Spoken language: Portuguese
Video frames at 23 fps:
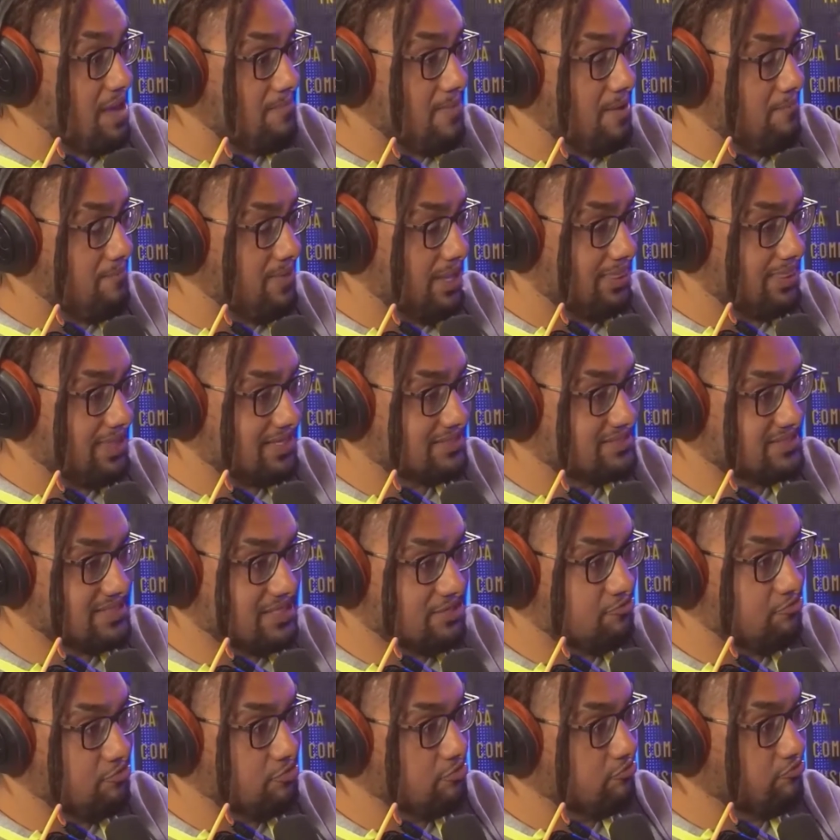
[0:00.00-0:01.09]

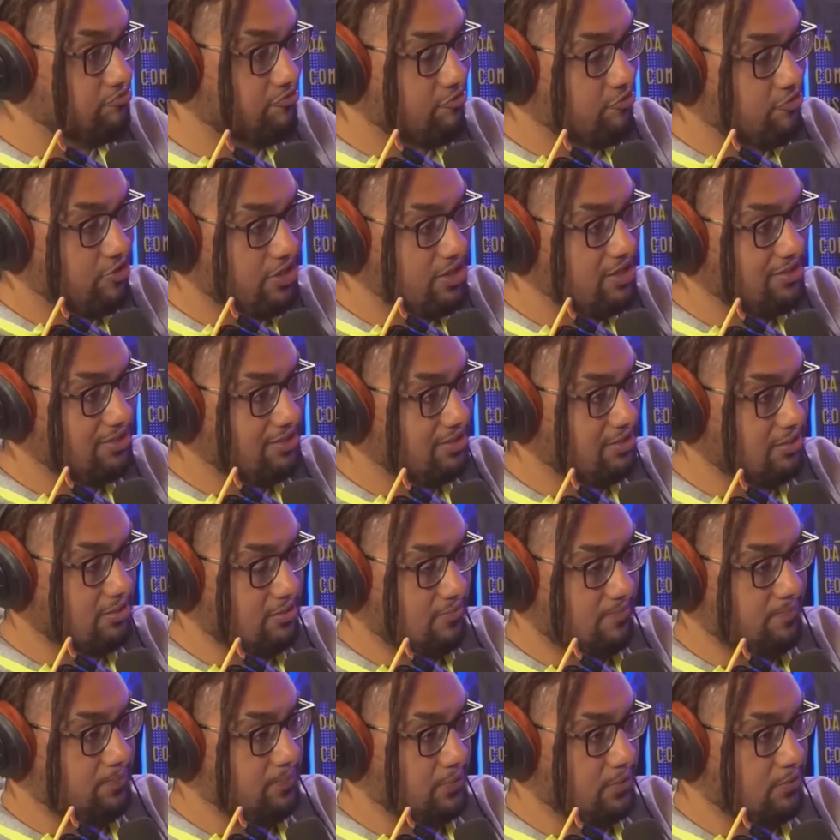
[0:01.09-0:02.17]
amamentação não foi
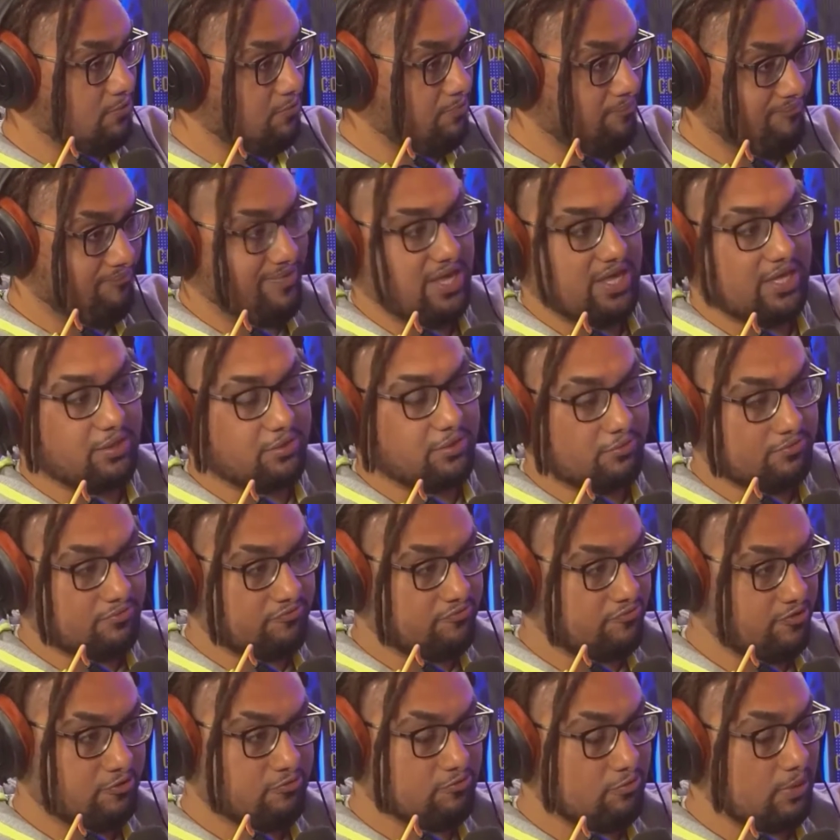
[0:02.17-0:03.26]
no peito.
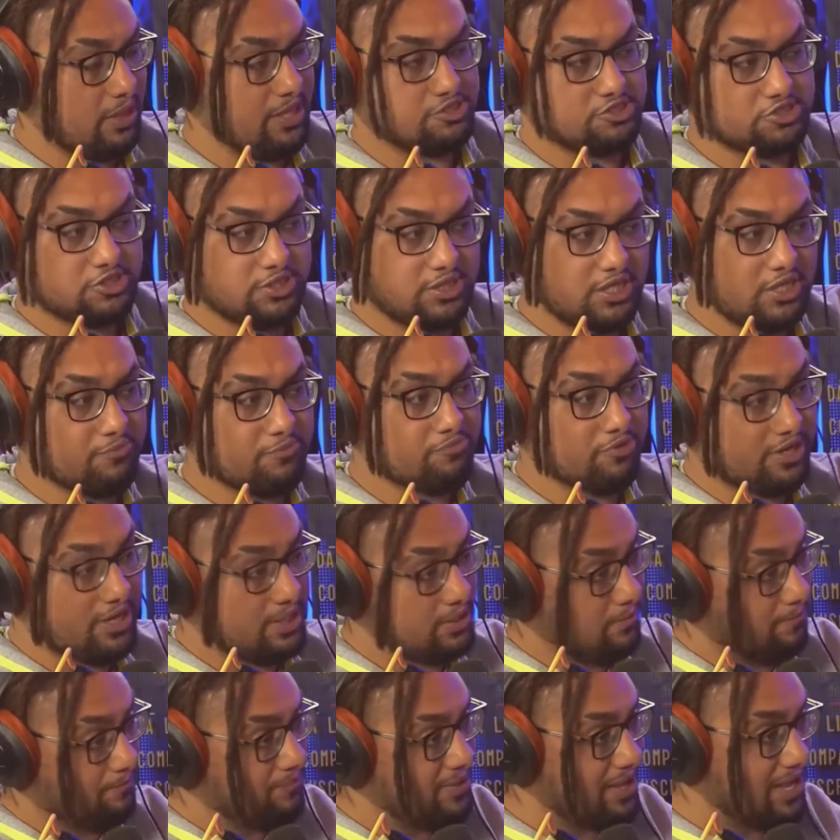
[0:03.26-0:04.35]
Foi com leite ninho, porque
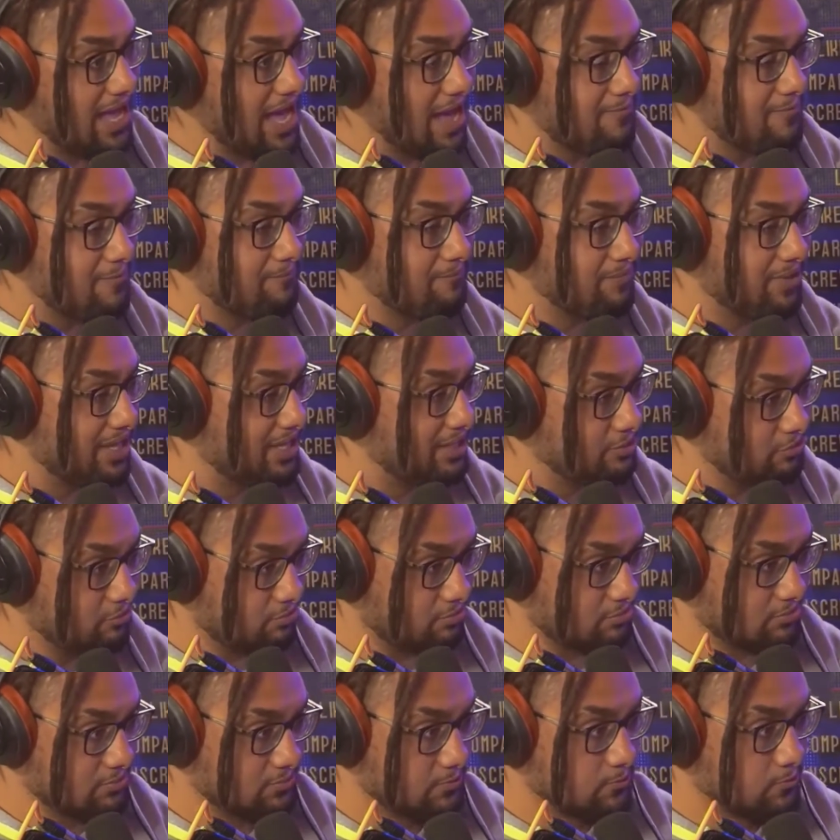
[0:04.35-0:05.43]
não pegava peito.
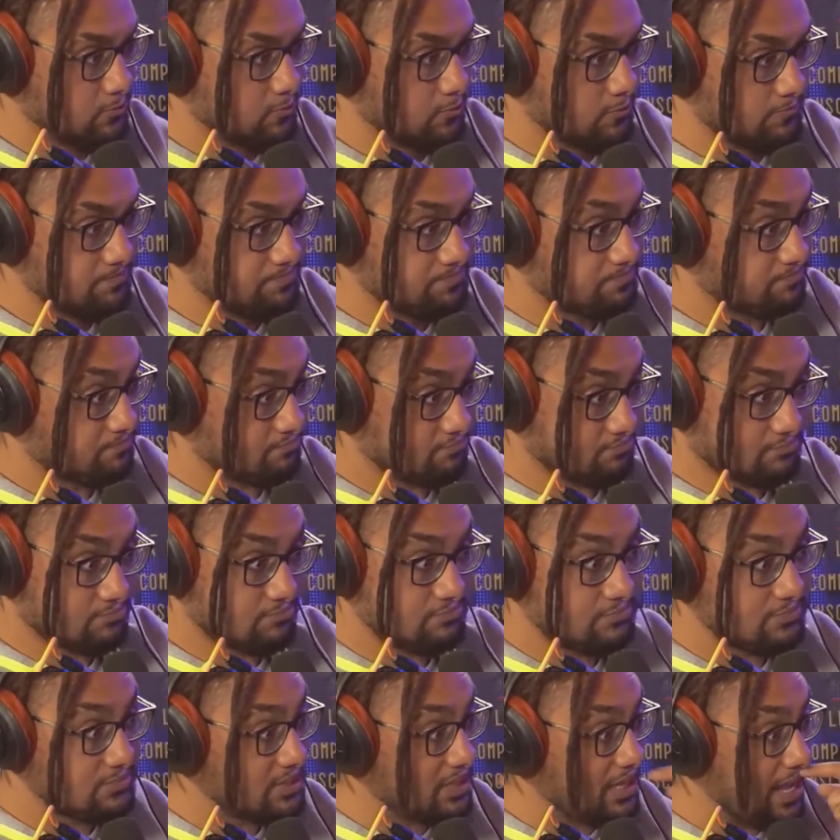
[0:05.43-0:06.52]
Por quê? Nem não, por
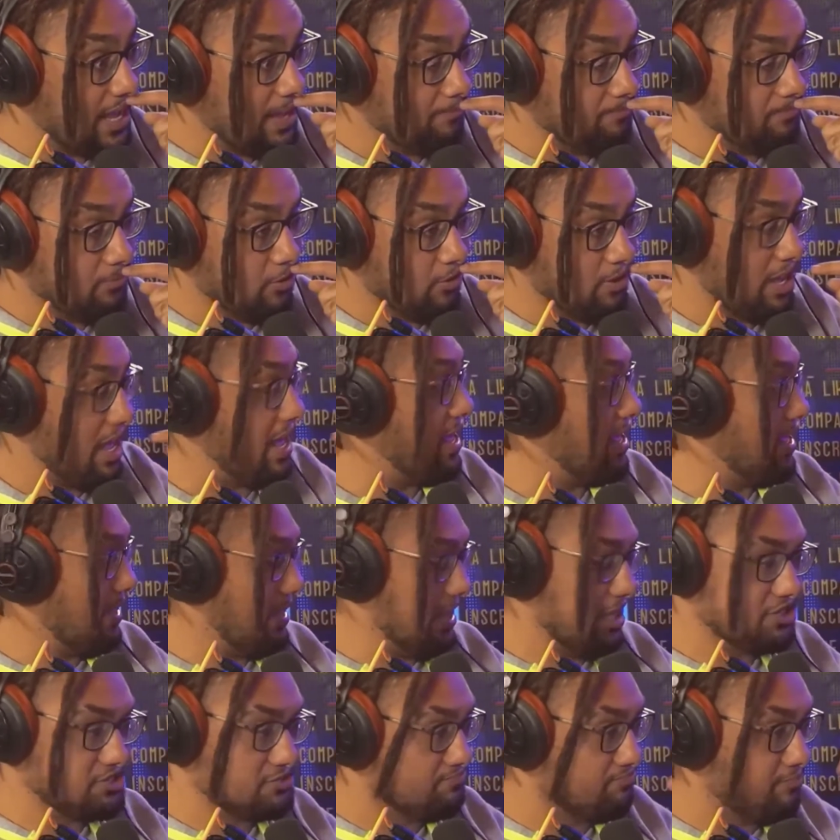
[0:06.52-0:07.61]
causa da. Pó, né? É,
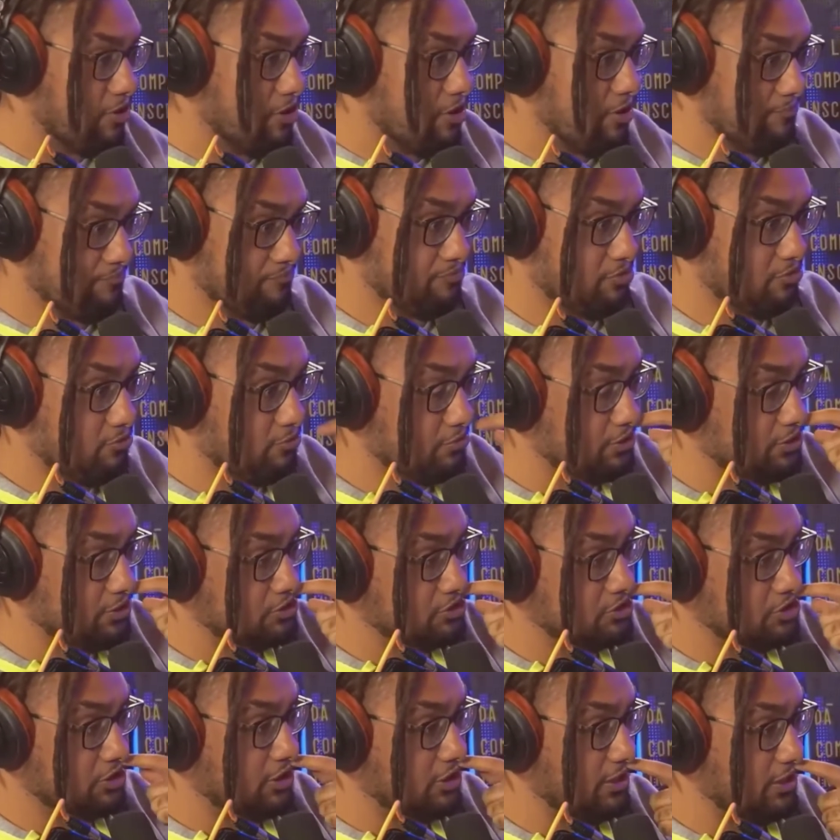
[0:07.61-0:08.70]
leite em pó, por conta
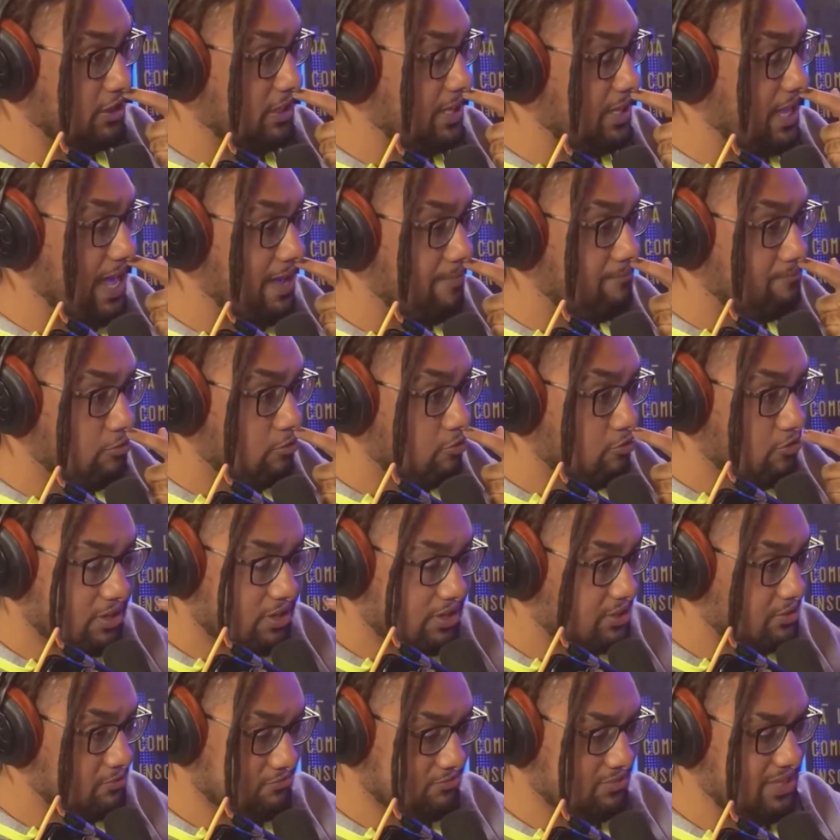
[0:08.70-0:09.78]
de que a boca
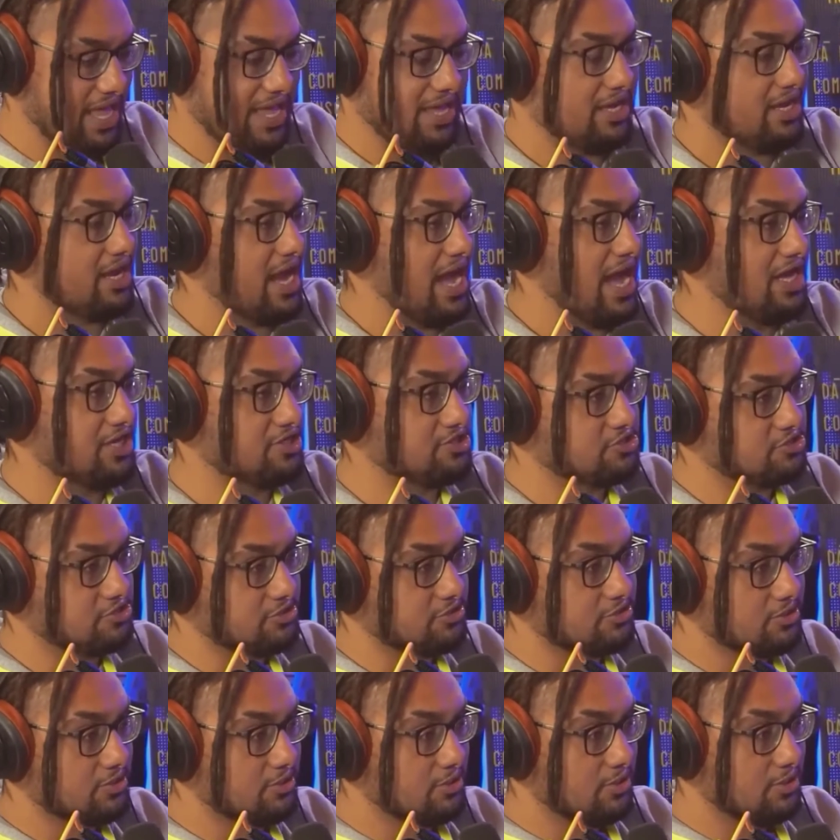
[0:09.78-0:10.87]
não dá encaixe.
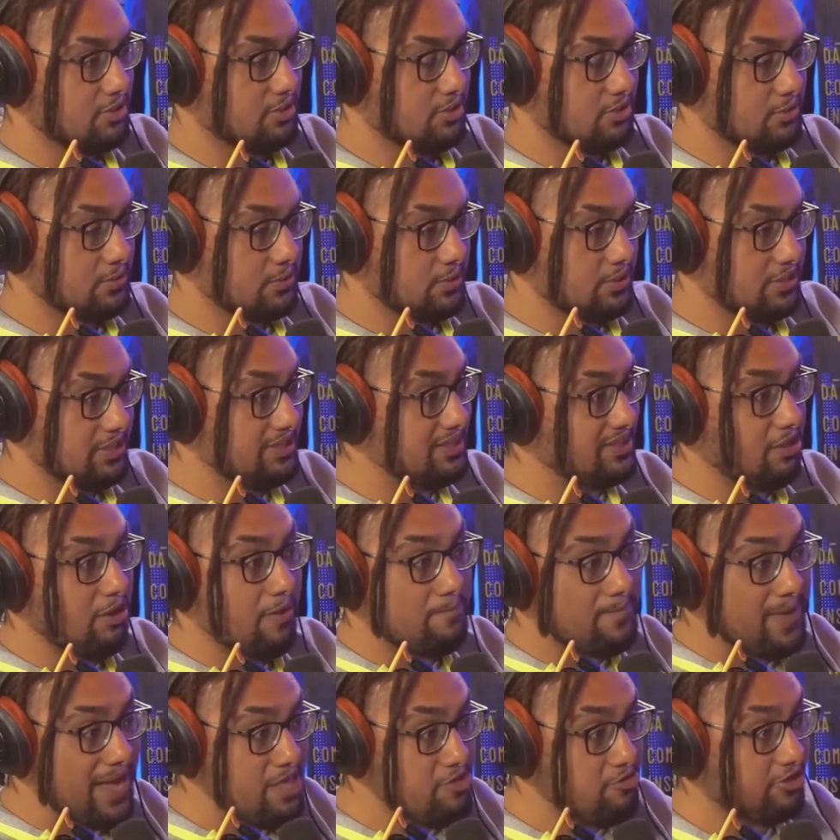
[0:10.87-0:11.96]
Mas. Então quando a
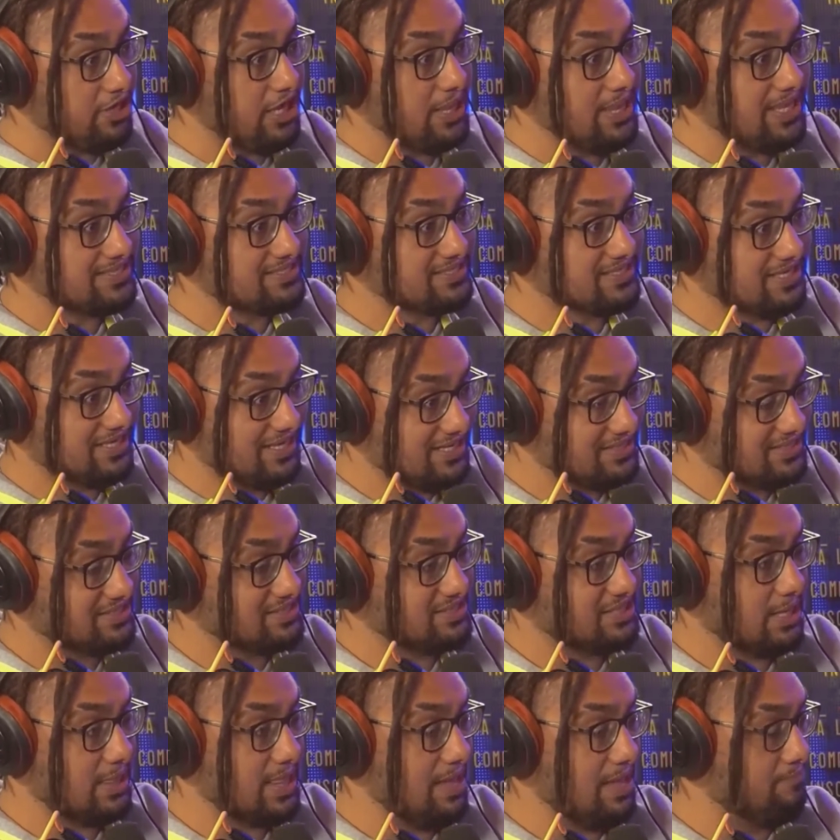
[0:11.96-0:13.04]
é maioria é bebê... das crianças. É que tem que tem fazer lá...